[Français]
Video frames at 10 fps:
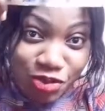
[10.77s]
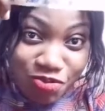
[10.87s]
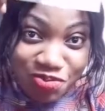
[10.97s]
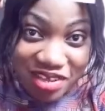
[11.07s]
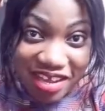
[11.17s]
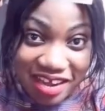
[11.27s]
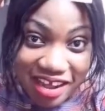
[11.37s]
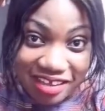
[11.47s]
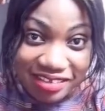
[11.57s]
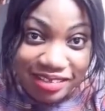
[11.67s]
biais
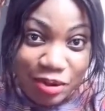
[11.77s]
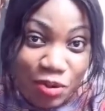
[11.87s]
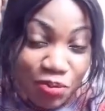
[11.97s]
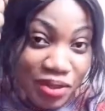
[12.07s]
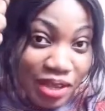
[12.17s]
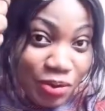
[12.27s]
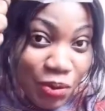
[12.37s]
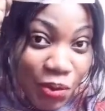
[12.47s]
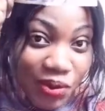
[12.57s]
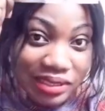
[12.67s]
là, c'est le biais
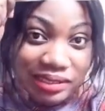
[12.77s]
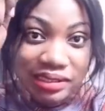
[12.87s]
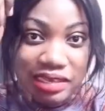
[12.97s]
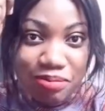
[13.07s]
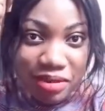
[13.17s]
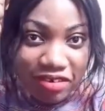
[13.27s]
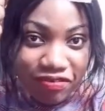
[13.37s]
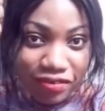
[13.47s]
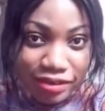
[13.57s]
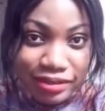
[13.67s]
de 10 000
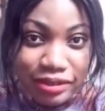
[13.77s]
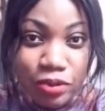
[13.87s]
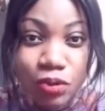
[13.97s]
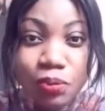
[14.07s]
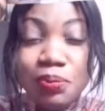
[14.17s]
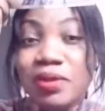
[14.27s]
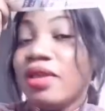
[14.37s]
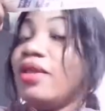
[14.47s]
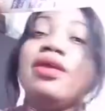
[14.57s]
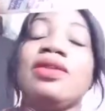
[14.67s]
francs. C'est le
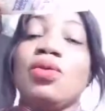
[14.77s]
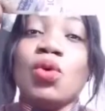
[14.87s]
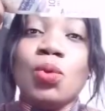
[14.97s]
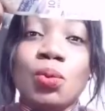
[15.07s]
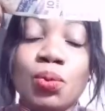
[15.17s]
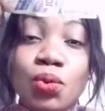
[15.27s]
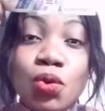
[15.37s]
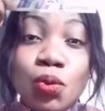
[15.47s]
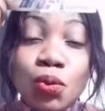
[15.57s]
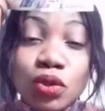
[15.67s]
biais, le,
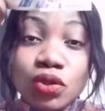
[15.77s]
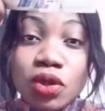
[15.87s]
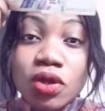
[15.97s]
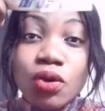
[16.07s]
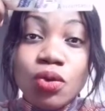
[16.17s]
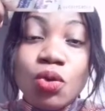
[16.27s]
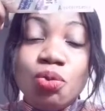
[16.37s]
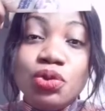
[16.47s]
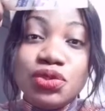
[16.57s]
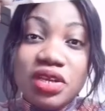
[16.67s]
montant le
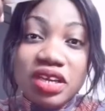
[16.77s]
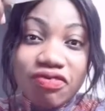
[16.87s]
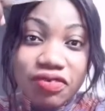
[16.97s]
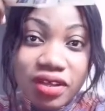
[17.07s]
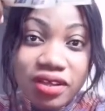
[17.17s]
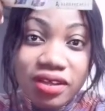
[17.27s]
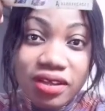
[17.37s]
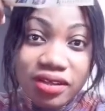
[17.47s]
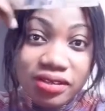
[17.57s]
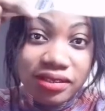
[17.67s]
plus élevé
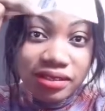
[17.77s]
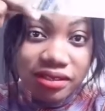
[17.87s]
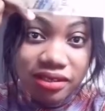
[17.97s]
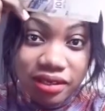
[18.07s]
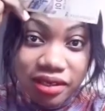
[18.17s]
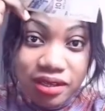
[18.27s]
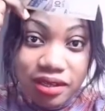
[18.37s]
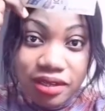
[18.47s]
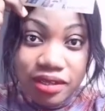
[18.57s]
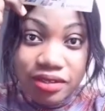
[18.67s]
ici.
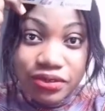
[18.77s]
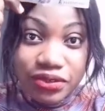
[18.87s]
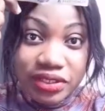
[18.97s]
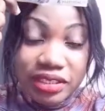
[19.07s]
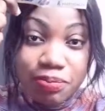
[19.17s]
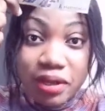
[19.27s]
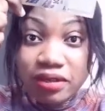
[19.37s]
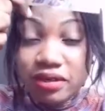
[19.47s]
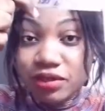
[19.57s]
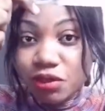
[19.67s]
Je ne sais pas
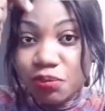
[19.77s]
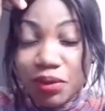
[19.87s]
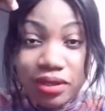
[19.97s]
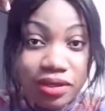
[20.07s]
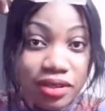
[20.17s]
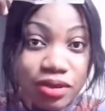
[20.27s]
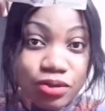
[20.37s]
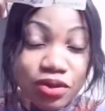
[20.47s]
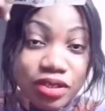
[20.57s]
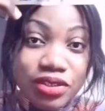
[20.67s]
dans les autres pays. En
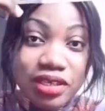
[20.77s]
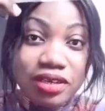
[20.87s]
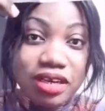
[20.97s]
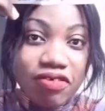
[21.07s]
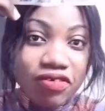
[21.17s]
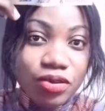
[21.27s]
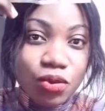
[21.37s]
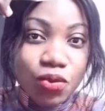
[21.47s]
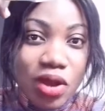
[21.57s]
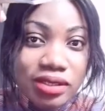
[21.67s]
tout cas, je sais qu'en Afrique
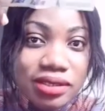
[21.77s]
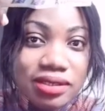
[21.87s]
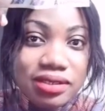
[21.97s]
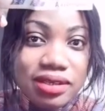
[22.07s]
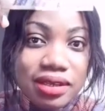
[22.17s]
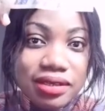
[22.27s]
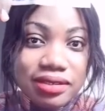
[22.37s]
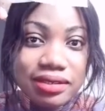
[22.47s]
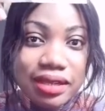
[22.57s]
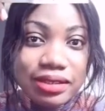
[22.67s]
de l'Ouest,
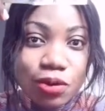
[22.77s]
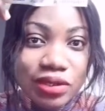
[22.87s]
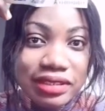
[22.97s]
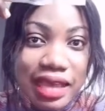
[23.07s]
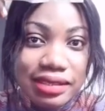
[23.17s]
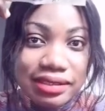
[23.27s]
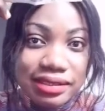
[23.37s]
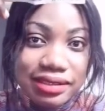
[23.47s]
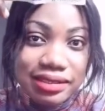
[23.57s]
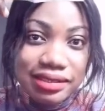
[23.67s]
ça c'est le
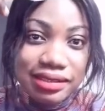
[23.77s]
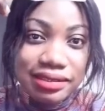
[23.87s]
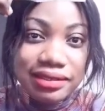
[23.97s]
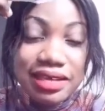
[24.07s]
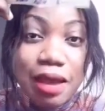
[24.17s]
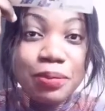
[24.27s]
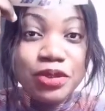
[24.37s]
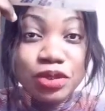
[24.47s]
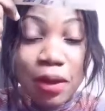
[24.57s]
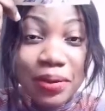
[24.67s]
dièse. Ici, à
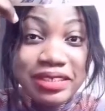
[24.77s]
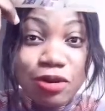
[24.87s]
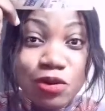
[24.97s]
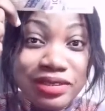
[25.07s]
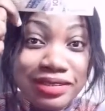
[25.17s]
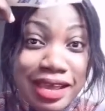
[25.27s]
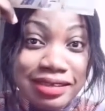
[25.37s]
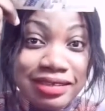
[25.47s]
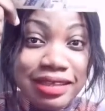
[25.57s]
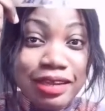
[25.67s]
Abidjan, on appelle ça le
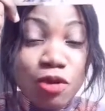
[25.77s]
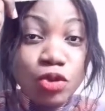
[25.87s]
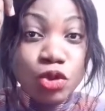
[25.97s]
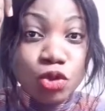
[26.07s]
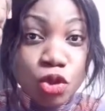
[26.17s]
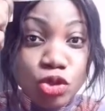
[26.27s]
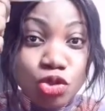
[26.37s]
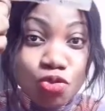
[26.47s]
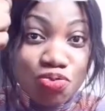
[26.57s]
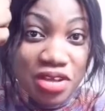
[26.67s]
dièse. C'est-à-dire qu'on te donne
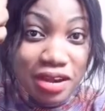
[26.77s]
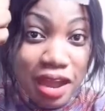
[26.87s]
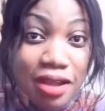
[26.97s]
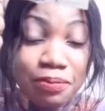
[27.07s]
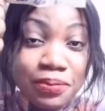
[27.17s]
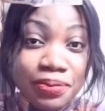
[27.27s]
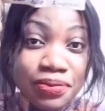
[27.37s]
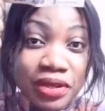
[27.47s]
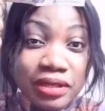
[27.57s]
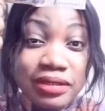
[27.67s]
ce biais là
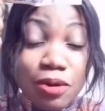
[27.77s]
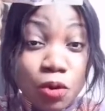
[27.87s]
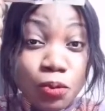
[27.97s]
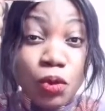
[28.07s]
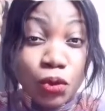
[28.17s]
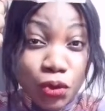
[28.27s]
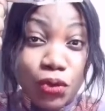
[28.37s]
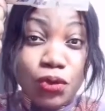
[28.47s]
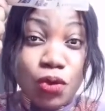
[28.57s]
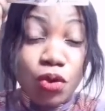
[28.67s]
ça coupe ton
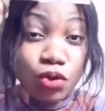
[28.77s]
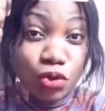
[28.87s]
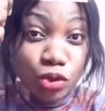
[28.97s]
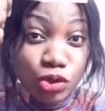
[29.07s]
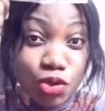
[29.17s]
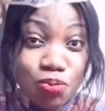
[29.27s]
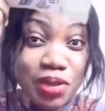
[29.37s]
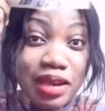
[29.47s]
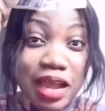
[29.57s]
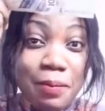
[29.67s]
cœur. Quand on te donne ce
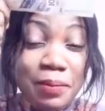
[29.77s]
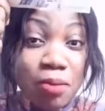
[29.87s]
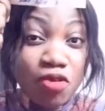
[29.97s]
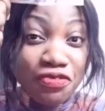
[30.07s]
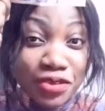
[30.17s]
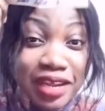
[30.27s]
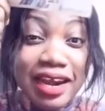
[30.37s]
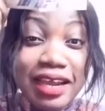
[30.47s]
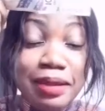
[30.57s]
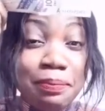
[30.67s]
biais-là, même aux
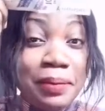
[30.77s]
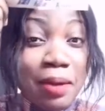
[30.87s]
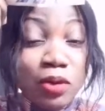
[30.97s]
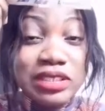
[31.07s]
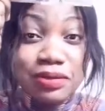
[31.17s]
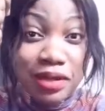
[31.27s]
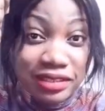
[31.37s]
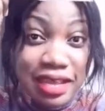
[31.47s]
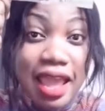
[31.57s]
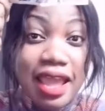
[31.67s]
funérailles, même au
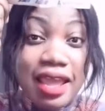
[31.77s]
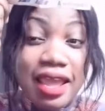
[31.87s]
cimetière,